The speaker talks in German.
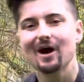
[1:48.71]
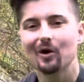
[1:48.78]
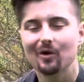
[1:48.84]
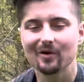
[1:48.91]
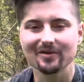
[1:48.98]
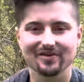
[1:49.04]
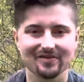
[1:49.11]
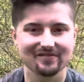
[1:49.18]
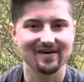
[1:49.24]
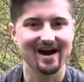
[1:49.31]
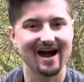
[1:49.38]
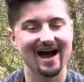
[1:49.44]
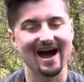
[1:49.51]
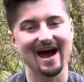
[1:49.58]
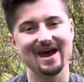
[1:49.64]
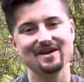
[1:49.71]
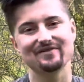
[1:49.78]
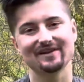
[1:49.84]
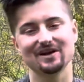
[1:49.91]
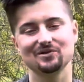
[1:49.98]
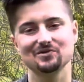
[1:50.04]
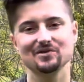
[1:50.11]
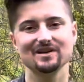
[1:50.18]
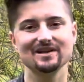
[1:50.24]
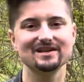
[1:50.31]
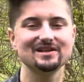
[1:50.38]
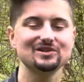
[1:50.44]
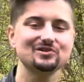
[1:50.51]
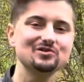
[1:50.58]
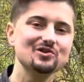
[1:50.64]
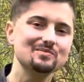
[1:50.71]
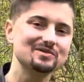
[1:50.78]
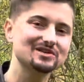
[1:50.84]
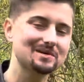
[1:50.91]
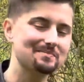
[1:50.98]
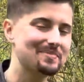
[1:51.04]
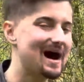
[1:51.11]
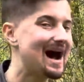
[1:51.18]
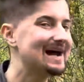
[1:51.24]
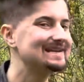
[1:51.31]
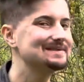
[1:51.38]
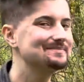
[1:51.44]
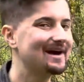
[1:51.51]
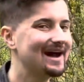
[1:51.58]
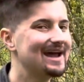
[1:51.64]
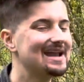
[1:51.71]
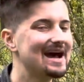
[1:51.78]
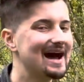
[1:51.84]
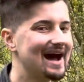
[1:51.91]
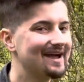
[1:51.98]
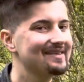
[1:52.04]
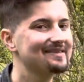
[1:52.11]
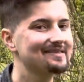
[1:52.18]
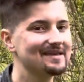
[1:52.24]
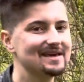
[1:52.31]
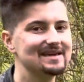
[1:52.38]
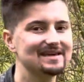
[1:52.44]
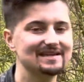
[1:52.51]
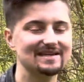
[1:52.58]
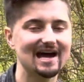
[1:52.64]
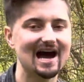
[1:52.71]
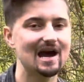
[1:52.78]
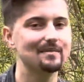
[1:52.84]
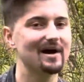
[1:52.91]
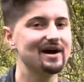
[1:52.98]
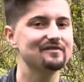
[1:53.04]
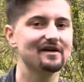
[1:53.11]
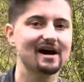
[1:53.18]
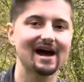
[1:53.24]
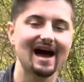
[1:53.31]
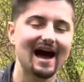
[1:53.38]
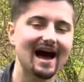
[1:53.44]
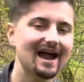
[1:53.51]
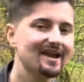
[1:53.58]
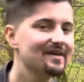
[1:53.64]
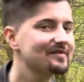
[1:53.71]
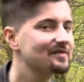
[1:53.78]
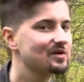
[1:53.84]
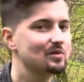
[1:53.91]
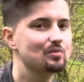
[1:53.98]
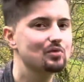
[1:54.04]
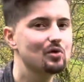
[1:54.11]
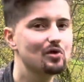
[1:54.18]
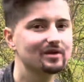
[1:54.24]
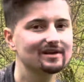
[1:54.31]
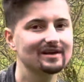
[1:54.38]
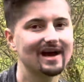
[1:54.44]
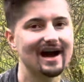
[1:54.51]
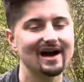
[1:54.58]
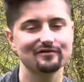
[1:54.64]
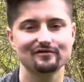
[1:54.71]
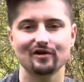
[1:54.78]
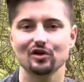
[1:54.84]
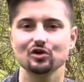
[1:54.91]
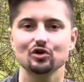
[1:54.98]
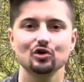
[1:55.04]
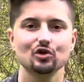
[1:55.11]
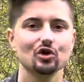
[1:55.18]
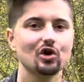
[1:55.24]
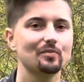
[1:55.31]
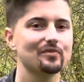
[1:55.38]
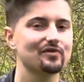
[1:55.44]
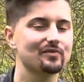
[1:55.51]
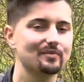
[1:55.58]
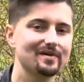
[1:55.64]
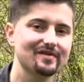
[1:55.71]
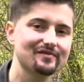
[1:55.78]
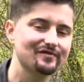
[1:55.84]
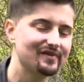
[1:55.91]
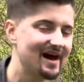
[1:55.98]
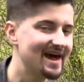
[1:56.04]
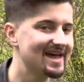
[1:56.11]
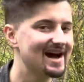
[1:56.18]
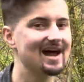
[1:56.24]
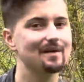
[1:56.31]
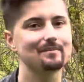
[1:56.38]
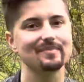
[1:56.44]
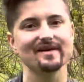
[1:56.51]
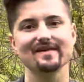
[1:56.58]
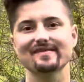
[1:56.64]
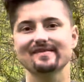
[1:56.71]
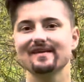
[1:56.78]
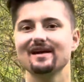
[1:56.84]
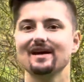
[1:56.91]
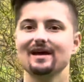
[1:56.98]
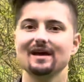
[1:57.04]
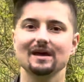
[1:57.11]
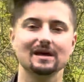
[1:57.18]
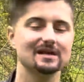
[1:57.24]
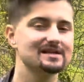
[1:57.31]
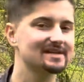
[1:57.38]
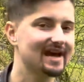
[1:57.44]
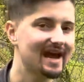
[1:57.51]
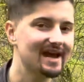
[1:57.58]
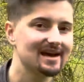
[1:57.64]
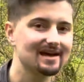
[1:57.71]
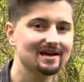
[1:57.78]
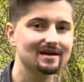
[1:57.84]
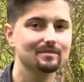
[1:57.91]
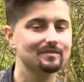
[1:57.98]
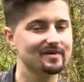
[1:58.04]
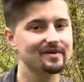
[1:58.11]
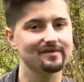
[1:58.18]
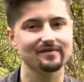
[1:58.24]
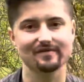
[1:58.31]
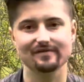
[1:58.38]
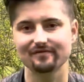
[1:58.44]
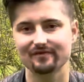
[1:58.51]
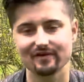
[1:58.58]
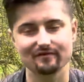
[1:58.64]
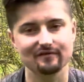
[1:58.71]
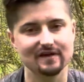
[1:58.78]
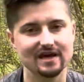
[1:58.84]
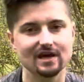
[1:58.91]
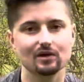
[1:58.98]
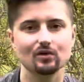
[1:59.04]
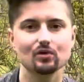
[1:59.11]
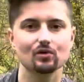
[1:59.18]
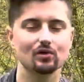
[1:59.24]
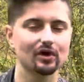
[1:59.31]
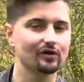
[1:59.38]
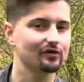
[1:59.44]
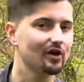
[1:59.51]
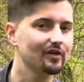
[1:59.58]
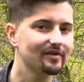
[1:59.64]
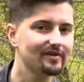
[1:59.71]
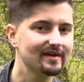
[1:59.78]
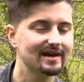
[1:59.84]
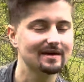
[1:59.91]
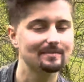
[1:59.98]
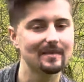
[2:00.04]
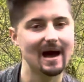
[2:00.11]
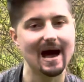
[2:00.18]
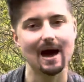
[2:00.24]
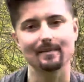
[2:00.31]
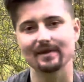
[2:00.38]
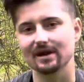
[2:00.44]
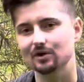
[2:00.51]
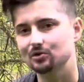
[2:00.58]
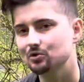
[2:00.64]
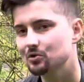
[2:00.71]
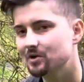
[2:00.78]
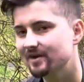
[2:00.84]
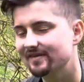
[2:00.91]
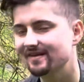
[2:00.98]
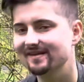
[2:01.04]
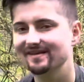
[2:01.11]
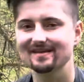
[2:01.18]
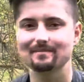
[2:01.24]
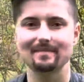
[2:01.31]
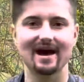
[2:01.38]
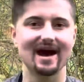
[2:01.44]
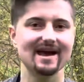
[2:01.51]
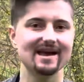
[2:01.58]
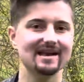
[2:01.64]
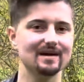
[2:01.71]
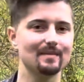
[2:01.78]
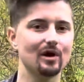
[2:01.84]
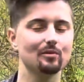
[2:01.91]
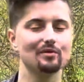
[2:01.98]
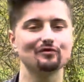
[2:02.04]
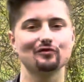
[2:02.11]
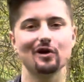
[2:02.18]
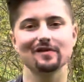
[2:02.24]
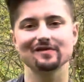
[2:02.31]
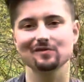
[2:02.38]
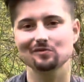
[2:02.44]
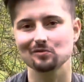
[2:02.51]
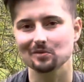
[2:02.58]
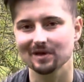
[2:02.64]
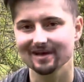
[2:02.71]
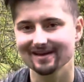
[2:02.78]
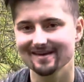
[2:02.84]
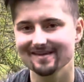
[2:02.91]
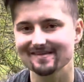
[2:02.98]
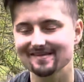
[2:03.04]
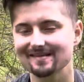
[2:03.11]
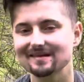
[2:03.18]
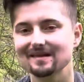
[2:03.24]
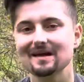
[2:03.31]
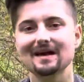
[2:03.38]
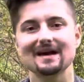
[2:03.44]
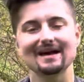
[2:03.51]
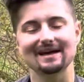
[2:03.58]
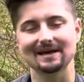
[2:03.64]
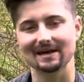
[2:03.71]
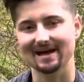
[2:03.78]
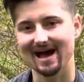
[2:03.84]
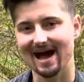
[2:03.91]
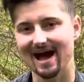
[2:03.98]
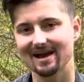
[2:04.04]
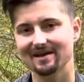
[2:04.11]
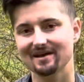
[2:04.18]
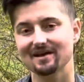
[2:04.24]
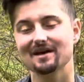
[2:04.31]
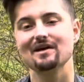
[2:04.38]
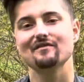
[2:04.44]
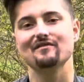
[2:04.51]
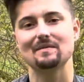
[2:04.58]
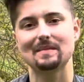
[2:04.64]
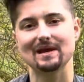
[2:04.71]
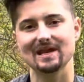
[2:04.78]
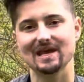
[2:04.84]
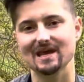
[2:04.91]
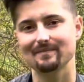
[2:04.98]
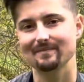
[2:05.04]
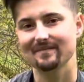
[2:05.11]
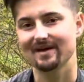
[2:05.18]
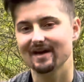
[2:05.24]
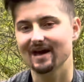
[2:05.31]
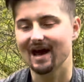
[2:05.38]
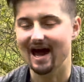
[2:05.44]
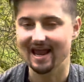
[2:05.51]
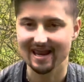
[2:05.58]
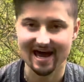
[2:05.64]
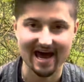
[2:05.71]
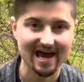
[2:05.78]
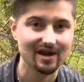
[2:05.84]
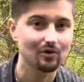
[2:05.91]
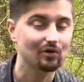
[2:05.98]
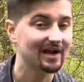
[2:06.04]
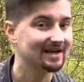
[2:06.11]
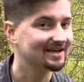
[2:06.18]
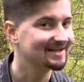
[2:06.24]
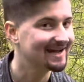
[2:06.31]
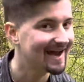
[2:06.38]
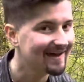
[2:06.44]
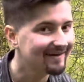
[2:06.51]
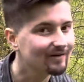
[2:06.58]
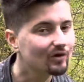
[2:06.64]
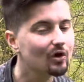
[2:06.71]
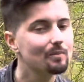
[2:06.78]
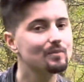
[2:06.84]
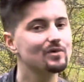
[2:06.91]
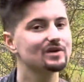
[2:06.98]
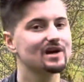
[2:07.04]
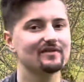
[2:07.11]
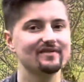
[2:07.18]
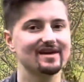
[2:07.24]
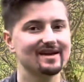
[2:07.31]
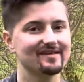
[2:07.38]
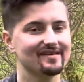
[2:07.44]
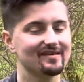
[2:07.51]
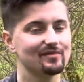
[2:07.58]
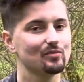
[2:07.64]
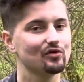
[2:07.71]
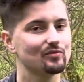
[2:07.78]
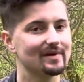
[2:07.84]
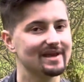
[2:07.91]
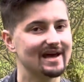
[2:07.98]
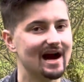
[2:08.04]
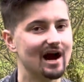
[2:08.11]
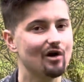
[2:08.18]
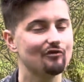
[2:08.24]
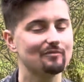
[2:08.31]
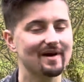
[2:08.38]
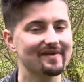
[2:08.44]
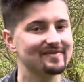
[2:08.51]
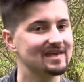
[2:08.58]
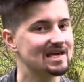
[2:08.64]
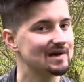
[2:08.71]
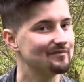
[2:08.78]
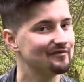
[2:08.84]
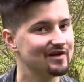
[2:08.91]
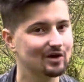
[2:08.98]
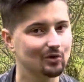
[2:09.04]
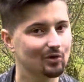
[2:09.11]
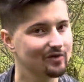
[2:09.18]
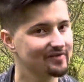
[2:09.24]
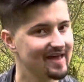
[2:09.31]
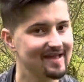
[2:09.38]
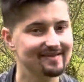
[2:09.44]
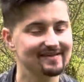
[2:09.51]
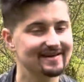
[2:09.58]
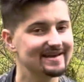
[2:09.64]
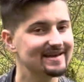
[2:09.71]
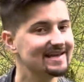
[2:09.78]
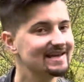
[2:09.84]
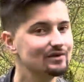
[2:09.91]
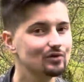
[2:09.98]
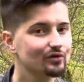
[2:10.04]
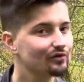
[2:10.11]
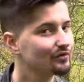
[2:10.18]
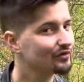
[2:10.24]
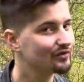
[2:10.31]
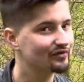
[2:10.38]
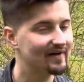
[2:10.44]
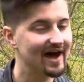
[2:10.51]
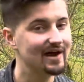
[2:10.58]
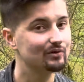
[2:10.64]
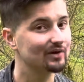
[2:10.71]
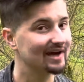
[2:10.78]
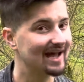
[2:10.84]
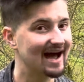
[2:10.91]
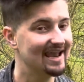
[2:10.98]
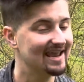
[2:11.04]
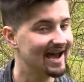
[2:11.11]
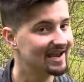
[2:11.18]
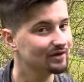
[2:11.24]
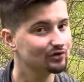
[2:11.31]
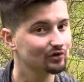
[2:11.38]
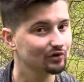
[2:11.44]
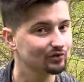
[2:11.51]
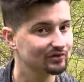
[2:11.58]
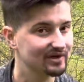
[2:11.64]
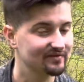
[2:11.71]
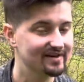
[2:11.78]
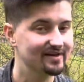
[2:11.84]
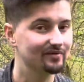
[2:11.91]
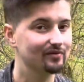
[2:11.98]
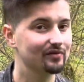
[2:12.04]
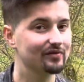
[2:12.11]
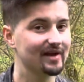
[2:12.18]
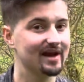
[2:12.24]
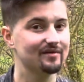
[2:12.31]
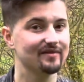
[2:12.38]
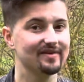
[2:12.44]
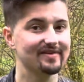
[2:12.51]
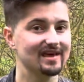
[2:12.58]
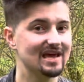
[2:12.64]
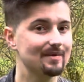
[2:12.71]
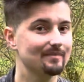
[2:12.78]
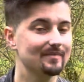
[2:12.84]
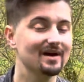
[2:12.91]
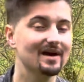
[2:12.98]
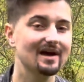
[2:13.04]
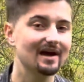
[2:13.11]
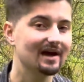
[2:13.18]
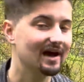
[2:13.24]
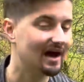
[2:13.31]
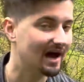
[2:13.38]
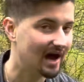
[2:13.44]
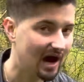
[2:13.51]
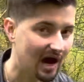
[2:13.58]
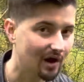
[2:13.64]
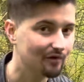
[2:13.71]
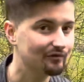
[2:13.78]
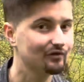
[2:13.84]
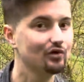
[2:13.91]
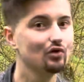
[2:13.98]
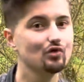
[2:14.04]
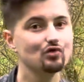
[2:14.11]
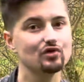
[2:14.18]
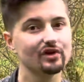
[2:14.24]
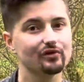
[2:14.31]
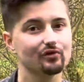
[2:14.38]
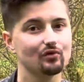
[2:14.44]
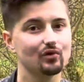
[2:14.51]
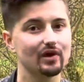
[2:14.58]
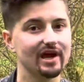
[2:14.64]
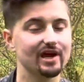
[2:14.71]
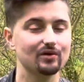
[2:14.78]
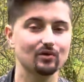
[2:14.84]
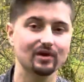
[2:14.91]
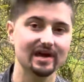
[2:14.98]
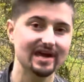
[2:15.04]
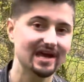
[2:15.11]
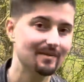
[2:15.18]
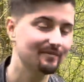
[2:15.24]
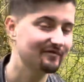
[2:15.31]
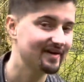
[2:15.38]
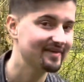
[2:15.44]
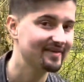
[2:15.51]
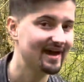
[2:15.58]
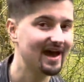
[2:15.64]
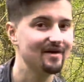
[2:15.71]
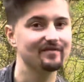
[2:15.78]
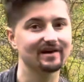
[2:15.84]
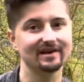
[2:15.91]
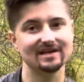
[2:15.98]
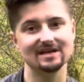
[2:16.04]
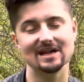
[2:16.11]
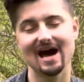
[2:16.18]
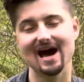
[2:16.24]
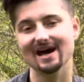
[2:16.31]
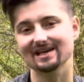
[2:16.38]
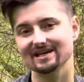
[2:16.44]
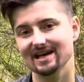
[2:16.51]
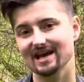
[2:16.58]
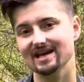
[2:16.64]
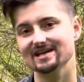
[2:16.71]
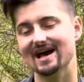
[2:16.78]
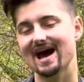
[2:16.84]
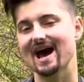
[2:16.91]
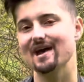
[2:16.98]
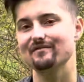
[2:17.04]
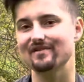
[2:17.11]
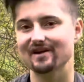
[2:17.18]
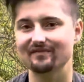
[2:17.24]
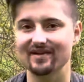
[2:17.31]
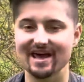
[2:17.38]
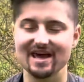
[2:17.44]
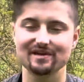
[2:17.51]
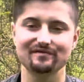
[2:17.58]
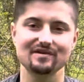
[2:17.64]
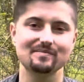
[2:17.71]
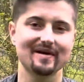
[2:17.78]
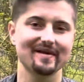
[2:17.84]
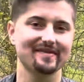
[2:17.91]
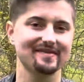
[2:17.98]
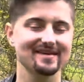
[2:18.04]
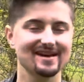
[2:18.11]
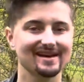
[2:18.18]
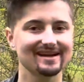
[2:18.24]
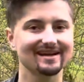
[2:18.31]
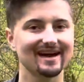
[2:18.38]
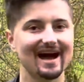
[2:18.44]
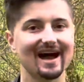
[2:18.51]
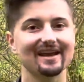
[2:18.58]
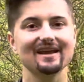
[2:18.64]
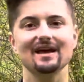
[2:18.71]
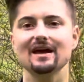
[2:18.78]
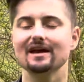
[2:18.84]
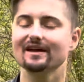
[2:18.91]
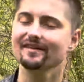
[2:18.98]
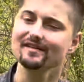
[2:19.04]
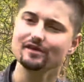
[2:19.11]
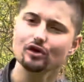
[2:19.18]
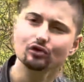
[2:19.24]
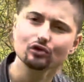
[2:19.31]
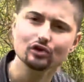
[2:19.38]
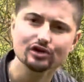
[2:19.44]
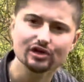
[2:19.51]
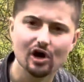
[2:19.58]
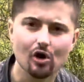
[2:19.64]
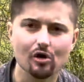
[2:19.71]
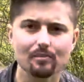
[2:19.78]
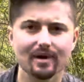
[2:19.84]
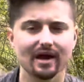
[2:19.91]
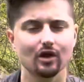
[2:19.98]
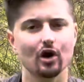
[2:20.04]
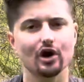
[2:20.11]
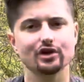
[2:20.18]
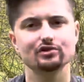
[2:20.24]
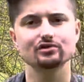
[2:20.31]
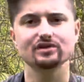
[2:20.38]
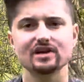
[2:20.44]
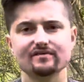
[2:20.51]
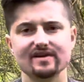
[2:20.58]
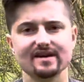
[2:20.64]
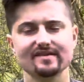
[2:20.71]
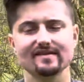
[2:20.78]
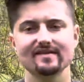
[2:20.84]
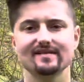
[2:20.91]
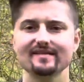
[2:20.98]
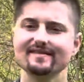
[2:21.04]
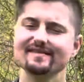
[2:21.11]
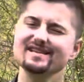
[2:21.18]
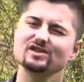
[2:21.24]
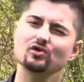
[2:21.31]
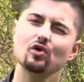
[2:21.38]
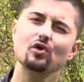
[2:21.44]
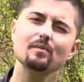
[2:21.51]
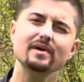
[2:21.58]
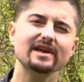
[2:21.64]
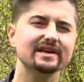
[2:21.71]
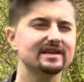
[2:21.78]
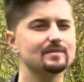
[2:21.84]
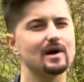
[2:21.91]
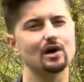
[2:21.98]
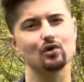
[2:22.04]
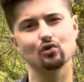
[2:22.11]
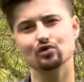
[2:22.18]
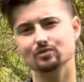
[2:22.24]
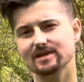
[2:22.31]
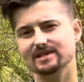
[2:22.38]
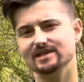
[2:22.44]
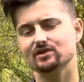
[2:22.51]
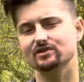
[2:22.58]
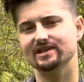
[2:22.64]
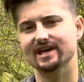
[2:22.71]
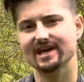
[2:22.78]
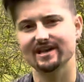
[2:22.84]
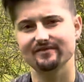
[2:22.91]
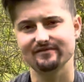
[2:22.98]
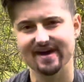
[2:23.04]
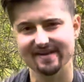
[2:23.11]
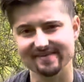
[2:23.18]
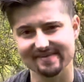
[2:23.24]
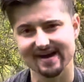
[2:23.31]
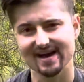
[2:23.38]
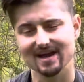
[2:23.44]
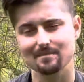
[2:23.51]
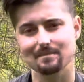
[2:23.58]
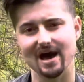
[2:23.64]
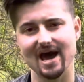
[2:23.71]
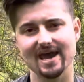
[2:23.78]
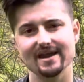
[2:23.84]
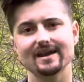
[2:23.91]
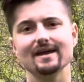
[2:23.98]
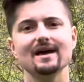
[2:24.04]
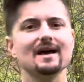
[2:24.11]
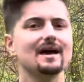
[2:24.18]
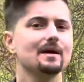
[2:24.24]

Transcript: Und zwar einfach natürlich die typische Partymeile an sich, die einem einfach alles geboten hat, von Clubs bis Feiern bis Getränken bis Verpflegung oder sonstigem. Aber natürlich sind diese Meilen eben auch mit Vorsicht zu genießen. Gerade wenn man eben alleine oder in kleinen Gruppen unterwegs ist, muss man hier aufpassen. Ich empfehle grundsätzlich nicht nur zu zweit oder gar alleine dort unterwegs zu sein, wenn es eben auf 0 Uhr zugeht oder eben wenn es einfach in die Nacht geht, einfach weil da echt viel passieren kann. Da sind natürlich auch ein paar Leute unterwegs, die es jetzt nicht unbedingt immer gut mit dir und deinen Wertsachen meinen.